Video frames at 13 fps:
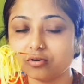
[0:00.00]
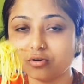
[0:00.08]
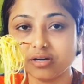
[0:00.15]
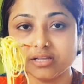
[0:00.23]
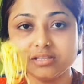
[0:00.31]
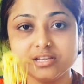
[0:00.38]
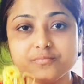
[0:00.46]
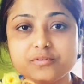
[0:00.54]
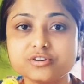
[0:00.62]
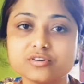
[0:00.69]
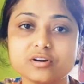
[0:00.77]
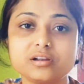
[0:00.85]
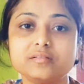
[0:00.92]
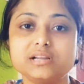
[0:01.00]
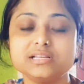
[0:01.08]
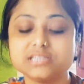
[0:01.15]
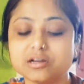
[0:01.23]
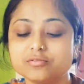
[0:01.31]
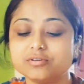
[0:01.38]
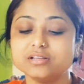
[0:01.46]
অনেক দিন পর সকালবেলায়
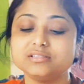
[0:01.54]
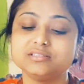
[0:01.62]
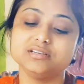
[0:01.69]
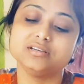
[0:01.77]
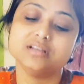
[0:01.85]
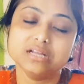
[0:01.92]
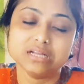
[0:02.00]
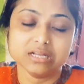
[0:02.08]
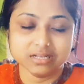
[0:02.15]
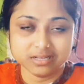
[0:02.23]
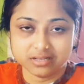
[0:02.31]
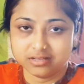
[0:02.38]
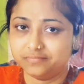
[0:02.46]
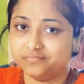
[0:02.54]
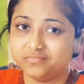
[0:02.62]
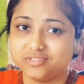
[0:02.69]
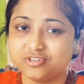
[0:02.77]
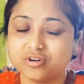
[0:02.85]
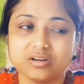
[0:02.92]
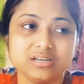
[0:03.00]
চাও খাচ্ছি
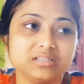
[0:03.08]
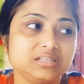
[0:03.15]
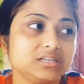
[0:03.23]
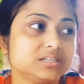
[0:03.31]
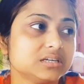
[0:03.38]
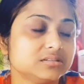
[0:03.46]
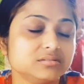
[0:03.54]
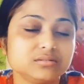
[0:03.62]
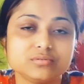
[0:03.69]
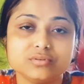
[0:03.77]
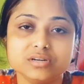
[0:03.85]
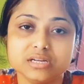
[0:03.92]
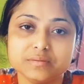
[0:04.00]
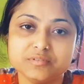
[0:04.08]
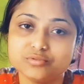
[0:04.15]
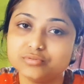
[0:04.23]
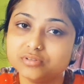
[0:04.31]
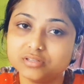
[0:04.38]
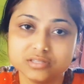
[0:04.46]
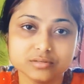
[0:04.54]
সকালের দিকে সাধারণত করি না এমনি
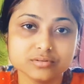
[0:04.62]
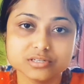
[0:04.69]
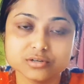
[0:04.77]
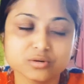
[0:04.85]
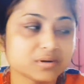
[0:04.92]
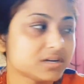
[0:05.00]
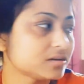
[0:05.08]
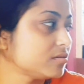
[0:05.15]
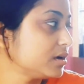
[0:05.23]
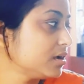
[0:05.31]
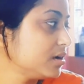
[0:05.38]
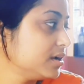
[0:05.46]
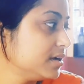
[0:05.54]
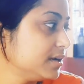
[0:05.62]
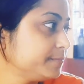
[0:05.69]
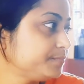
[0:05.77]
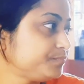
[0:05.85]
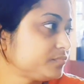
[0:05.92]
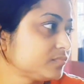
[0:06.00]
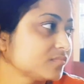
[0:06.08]
সন্ধ্যার দিকেও সেরকম একটা করা হয় না
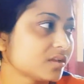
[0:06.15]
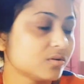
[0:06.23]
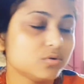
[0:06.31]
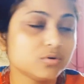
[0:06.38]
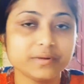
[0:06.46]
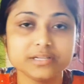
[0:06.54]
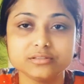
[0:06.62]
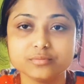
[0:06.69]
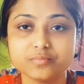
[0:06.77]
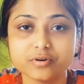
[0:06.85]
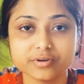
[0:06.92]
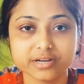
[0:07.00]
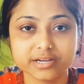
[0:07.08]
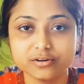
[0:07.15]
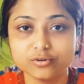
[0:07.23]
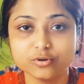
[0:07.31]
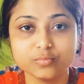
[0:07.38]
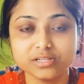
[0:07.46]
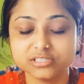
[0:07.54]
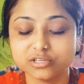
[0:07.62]
গোপাল তো পরোটা খেলেও
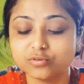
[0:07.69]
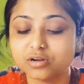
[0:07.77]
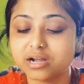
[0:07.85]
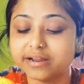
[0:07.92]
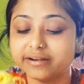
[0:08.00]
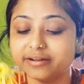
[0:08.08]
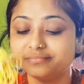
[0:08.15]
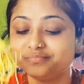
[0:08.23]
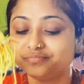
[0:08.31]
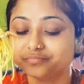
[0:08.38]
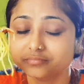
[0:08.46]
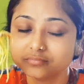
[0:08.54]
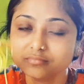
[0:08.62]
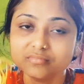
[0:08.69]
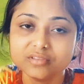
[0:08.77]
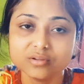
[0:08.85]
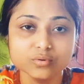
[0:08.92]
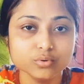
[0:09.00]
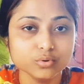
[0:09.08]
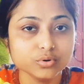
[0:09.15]
গোপাল চাও খায় না
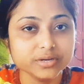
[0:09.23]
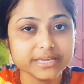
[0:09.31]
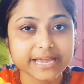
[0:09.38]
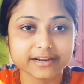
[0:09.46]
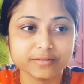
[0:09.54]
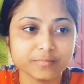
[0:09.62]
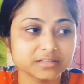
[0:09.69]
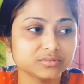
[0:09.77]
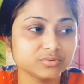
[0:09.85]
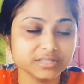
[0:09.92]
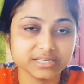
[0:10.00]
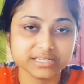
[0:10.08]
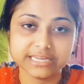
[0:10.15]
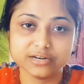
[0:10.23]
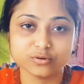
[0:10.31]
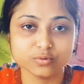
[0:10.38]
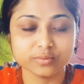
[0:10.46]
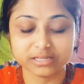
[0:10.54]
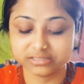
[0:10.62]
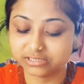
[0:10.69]
ওই একমাত্র দেখি এরকম
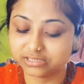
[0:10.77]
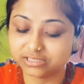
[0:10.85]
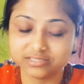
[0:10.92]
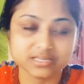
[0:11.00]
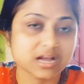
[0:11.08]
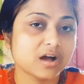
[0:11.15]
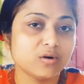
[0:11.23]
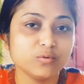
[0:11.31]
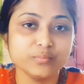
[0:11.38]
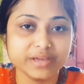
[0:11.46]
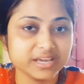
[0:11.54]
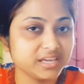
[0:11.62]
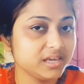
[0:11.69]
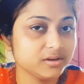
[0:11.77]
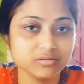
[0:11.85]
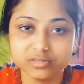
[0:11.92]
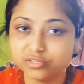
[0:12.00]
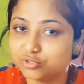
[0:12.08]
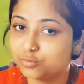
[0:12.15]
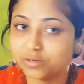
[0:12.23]
বাচ্চা যে চাও ম্যাগি এগুলো
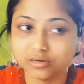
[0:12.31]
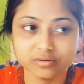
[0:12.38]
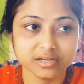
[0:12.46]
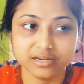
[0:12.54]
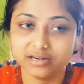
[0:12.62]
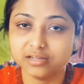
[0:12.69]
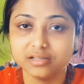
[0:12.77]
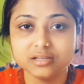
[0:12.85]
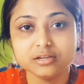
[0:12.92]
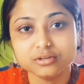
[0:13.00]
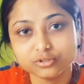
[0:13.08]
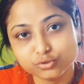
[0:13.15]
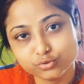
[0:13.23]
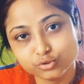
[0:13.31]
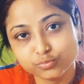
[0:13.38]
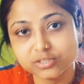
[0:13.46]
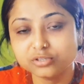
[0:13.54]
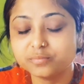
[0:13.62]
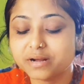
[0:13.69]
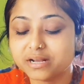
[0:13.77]
কিচ্ছু ভালো খায় না
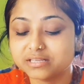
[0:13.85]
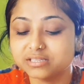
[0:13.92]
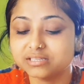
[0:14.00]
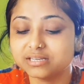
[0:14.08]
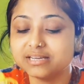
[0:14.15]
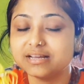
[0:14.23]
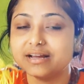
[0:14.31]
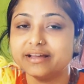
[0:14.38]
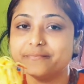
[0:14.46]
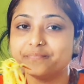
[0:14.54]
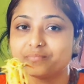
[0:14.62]
শুধুমাত্র পাস্তাটাই খায়